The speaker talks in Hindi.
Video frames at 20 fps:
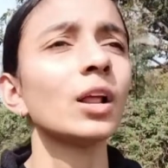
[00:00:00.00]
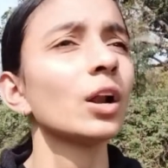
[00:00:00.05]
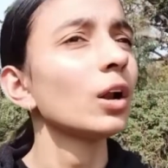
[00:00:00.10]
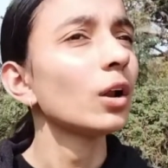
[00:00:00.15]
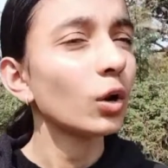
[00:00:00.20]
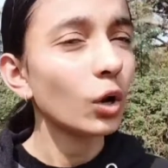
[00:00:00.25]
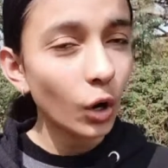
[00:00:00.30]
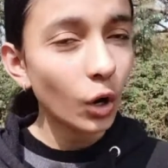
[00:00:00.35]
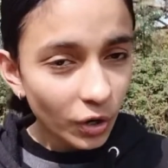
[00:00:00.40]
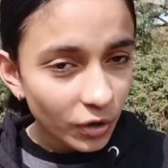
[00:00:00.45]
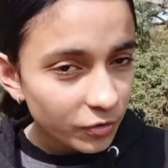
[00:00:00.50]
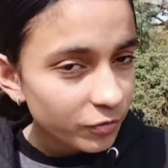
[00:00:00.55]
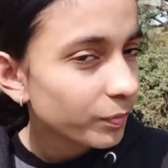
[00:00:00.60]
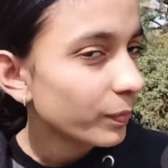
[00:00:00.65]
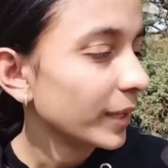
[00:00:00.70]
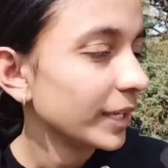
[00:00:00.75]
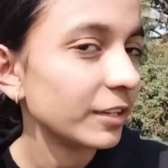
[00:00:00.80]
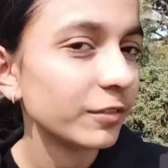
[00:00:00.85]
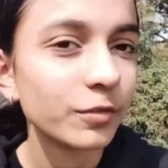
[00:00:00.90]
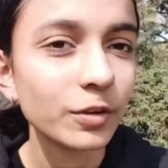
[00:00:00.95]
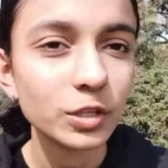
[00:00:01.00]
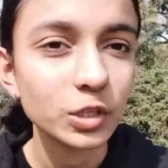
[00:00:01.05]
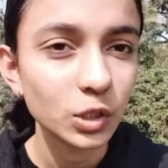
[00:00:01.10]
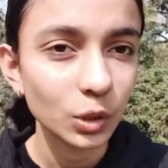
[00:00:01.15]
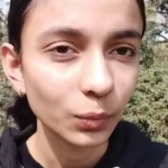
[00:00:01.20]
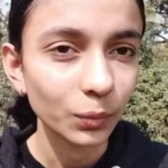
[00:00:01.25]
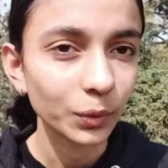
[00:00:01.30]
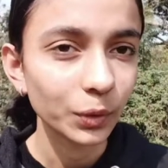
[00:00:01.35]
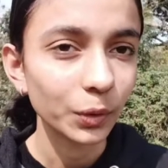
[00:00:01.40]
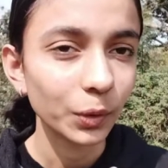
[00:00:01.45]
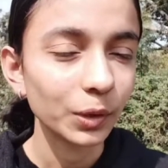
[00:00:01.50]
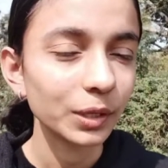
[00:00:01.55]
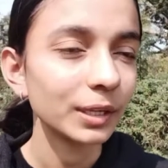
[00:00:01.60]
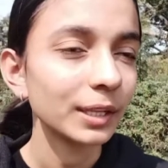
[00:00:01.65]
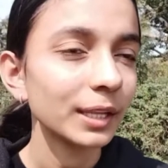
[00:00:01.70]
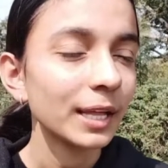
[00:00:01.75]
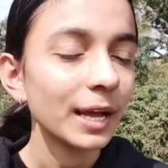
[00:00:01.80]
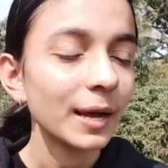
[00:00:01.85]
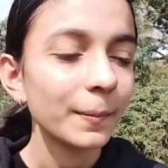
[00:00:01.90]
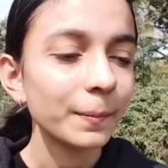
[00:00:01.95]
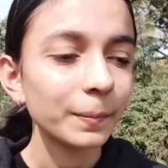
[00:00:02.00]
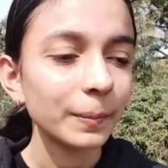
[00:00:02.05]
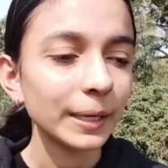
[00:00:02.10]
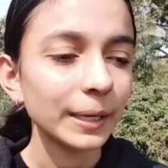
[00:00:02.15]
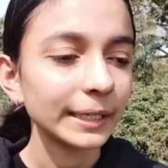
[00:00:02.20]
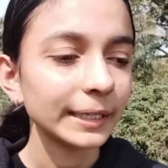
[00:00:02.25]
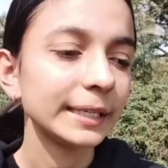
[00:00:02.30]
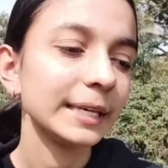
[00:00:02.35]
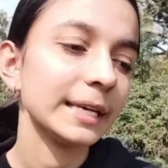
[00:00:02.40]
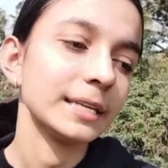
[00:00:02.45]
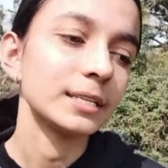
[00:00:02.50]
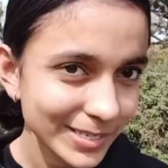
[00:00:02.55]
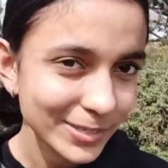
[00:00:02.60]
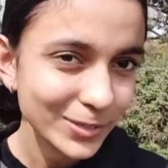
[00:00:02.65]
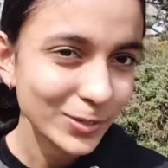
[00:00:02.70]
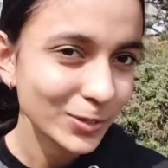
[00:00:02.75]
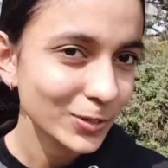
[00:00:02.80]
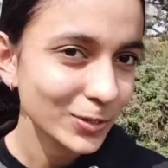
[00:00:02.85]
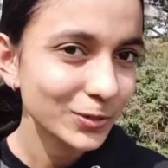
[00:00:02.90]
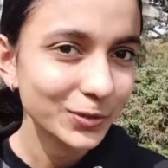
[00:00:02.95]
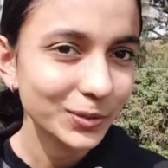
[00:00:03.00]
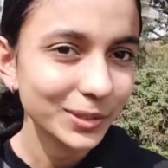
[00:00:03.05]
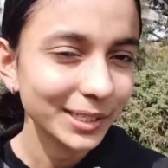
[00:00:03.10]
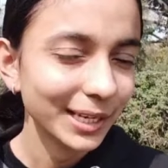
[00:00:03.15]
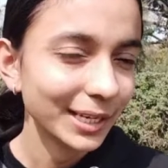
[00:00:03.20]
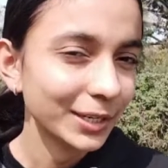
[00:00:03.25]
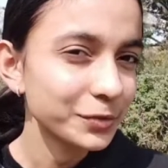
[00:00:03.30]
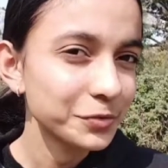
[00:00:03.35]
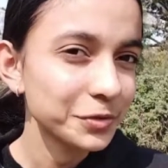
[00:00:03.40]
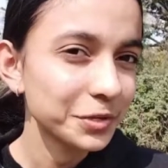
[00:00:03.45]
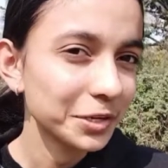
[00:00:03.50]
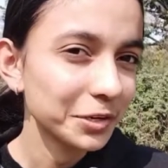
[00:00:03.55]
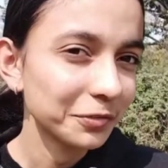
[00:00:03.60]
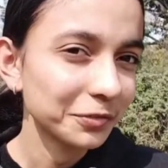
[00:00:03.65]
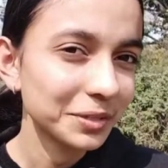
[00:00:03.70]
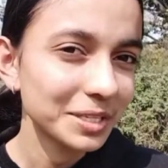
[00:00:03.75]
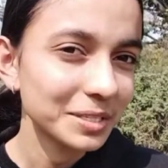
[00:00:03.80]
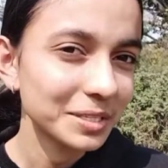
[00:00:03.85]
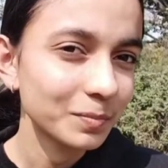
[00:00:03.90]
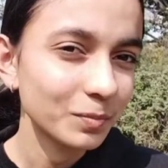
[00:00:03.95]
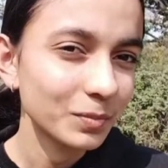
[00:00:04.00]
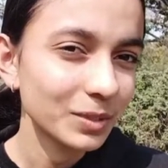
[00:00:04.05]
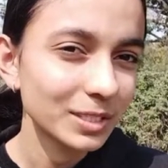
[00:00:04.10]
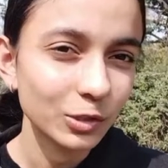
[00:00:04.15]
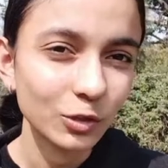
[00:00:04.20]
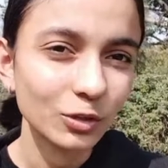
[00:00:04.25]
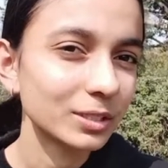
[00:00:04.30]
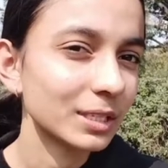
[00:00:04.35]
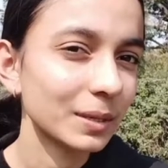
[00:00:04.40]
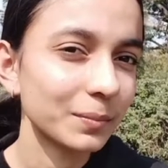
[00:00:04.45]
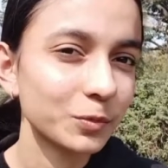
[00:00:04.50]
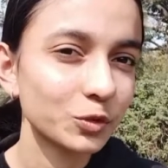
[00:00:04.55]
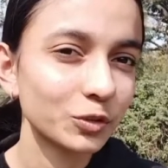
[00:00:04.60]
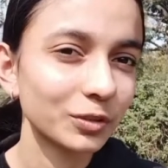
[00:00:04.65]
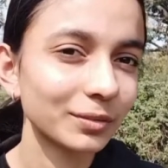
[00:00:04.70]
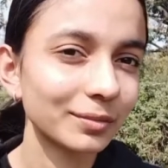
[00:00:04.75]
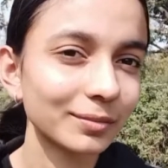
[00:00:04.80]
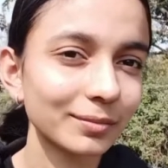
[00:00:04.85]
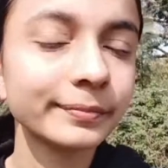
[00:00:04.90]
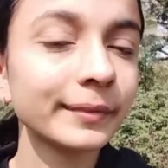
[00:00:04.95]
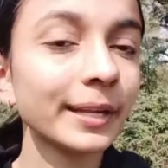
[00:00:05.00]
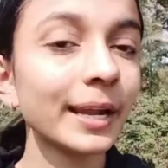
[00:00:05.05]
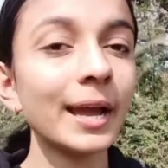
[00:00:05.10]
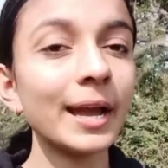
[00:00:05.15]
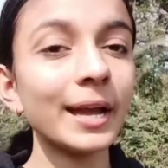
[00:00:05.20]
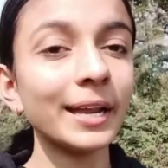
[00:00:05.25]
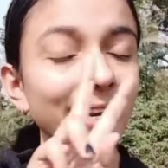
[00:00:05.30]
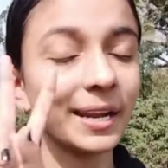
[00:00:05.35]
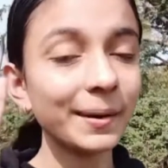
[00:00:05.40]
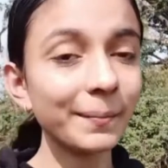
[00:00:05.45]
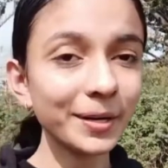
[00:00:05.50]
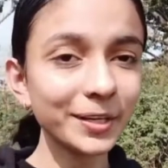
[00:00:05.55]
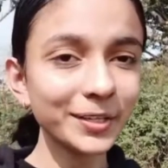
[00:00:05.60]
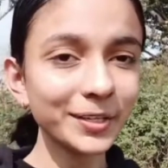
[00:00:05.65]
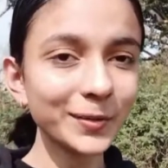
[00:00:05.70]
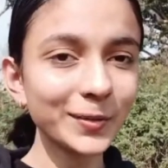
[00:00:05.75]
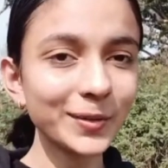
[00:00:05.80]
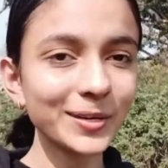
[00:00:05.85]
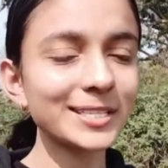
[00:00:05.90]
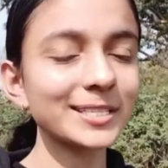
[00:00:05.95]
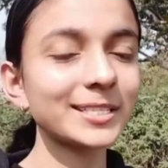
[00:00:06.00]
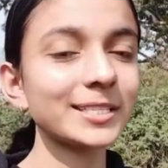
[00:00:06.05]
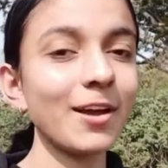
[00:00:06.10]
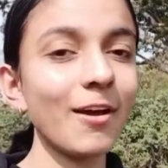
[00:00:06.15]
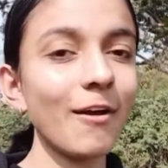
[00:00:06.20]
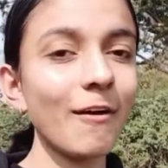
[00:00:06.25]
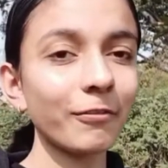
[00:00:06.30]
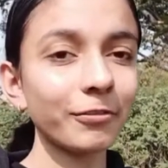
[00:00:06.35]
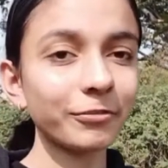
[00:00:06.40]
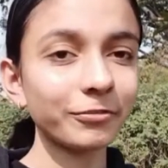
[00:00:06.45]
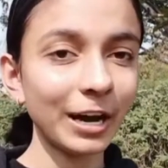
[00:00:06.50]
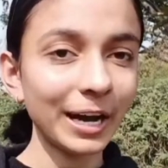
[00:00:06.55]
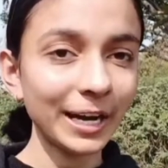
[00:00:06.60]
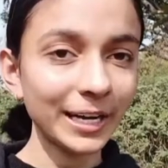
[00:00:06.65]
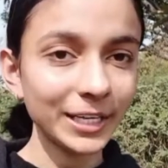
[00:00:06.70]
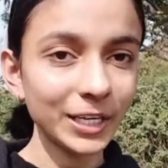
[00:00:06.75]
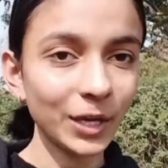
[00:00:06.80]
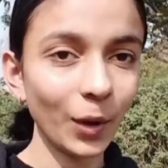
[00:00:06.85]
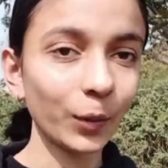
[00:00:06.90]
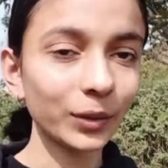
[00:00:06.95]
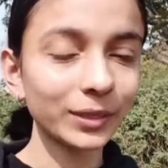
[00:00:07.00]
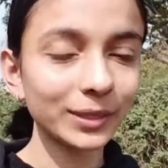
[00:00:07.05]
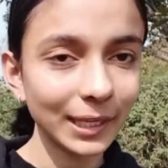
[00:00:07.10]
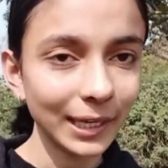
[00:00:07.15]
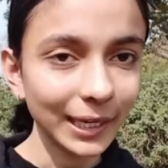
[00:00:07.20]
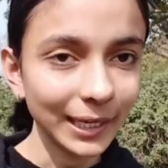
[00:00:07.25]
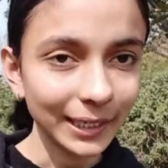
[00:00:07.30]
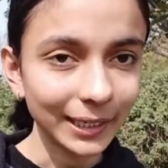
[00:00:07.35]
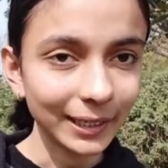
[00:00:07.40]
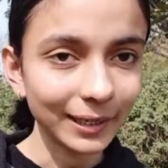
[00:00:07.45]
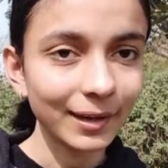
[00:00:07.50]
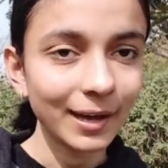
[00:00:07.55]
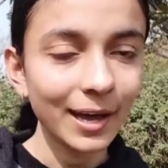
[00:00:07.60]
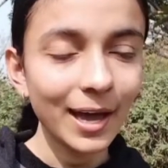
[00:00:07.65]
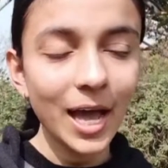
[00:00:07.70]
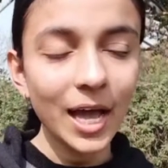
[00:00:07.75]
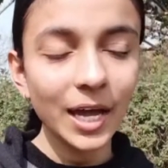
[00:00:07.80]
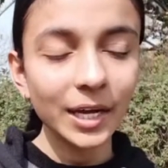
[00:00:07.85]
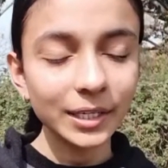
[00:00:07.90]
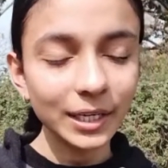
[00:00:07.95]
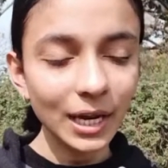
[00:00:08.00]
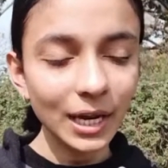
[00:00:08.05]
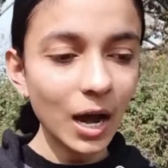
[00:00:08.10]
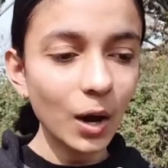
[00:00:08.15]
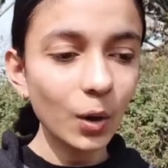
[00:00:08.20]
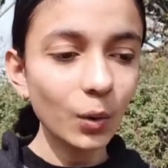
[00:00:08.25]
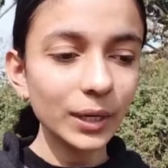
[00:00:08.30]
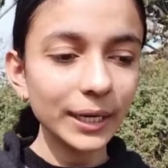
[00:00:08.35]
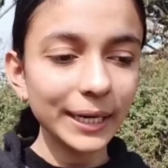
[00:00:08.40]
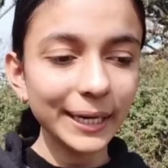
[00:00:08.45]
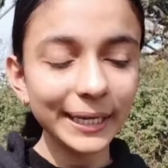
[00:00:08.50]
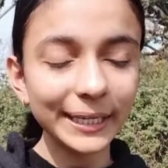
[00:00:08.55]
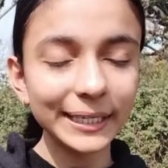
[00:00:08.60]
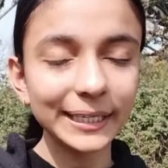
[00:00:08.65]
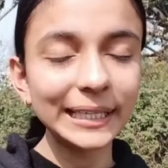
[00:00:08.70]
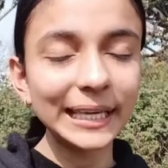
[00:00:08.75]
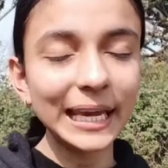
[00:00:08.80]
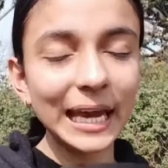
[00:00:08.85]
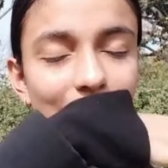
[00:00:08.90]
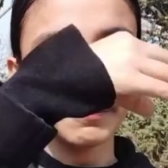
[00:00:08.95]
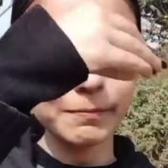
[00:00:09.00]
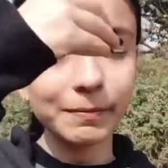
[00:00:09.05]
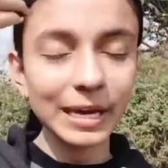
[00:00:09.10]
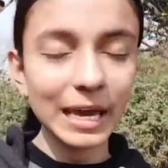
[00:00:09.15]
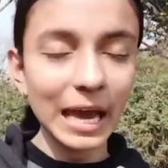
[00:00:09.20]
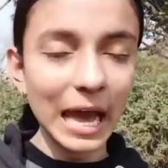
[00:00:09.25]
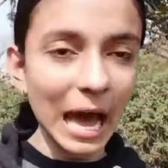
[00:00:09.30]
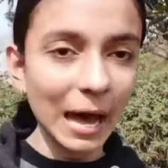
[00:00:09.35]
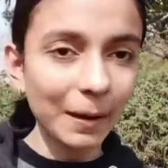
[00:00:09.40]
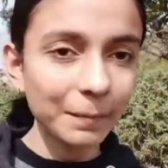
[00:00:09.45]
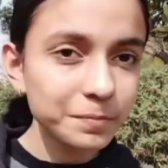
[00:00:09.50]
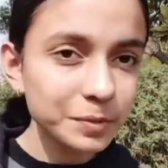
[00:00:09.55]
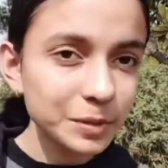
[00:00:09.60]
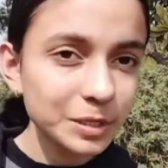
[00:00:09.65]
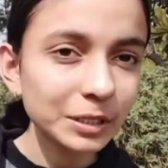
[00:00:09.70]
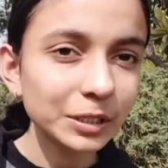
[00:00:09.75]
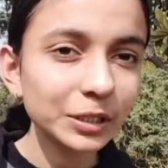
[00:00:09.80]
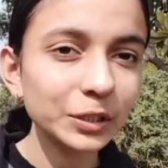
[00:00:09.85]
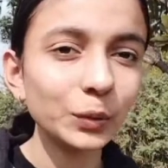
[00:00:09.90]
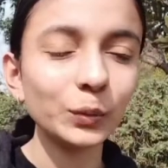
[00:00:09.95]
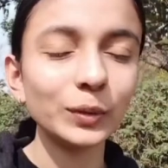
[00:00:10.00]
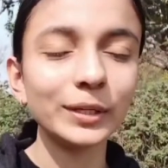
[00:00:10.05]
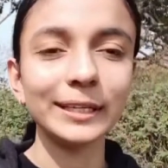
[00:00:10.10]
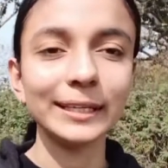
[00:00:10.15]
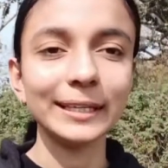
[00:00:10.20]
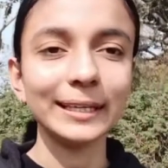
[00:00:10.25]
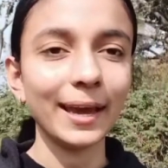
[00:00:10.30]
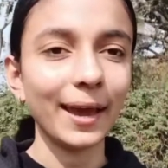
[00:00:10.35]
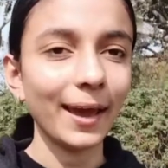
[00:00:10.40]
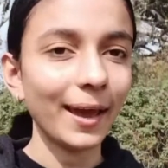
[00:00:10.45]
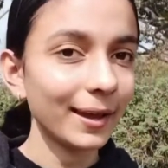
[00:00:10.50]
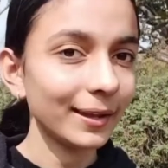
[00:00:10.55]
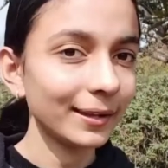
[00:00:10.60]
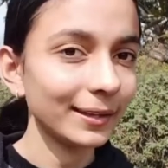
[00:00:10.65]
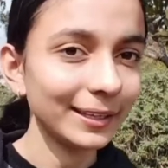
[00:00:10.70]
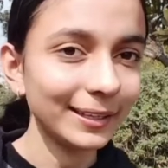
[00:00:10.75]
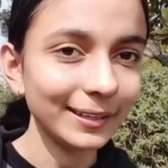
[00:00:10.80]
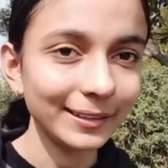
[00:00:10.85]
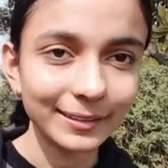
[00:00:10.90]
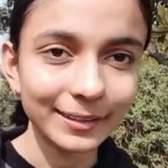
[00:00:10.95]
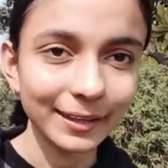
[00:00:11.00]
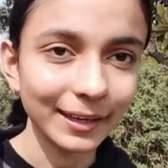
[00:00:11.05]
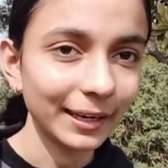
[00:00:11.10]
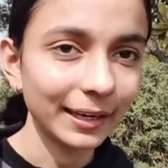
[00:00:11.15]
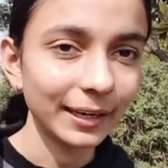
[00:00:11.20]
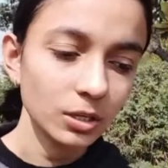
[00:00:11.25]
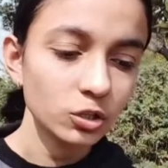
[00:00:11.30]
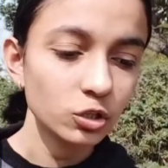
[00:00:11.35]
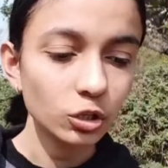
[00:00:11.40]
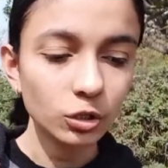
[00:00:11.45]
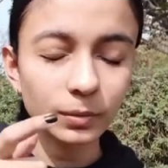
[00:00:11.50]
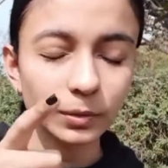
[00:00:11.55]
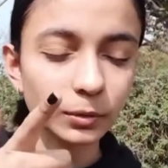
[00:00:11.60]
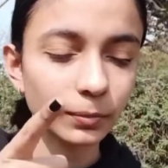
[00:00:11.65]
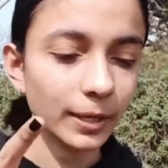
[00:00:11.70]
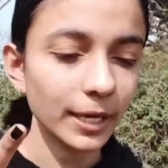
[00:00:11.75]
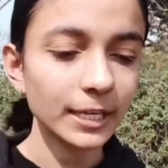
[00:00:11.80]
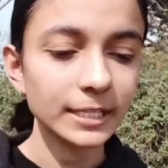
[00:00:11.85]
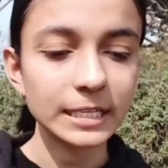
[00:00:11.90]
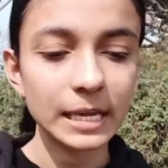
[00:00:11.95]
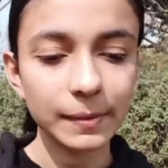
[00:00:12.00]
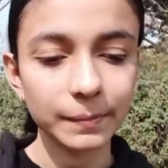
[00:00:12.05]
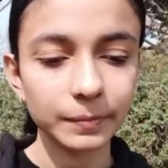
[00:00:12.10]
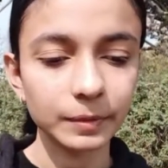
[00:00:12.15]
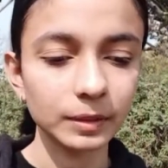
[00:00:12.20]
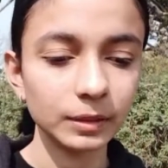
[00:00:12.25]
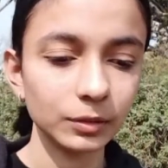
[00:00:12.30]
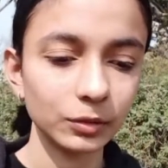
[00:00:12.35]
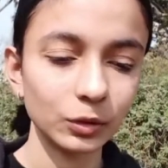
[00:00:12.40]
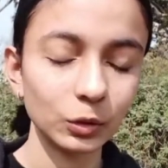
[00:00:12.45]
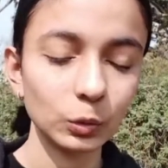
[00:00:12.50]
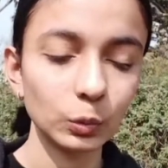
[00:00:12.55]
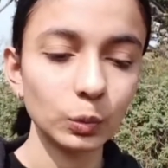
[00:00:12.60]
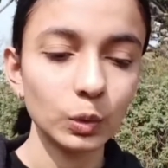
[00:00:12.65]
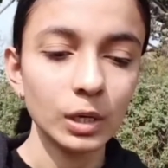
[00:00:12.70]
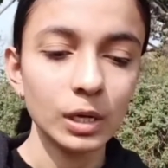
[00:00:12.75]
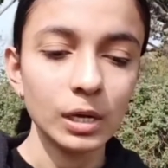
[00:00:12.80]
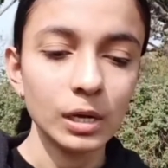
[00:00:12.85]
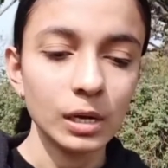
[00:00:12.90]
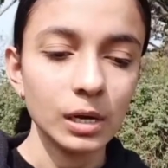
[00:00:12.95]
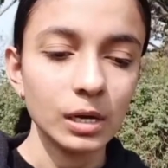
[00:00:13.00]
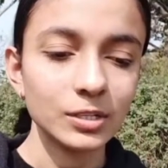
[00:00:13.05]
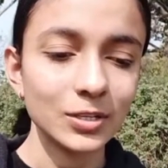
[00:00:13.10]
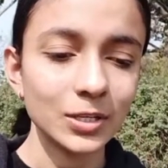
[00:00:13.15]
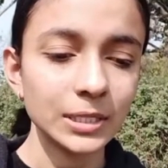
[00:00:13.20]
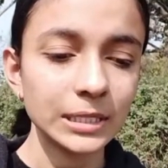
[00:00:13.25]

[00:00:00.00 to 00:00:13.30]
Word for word: लॉ ऑफ बेनिफिट्स ओवरऑल बट येस जस्ट गेट रेड ऑफ दिस मिसकनसेप्शन टू इज़ फाइंड योर थिंग नाउ इट कैन बी एब्सोल्यूटली एनी थिंग चलो मैं तुम्हें एग्जाम्पल देती हूँ जैसे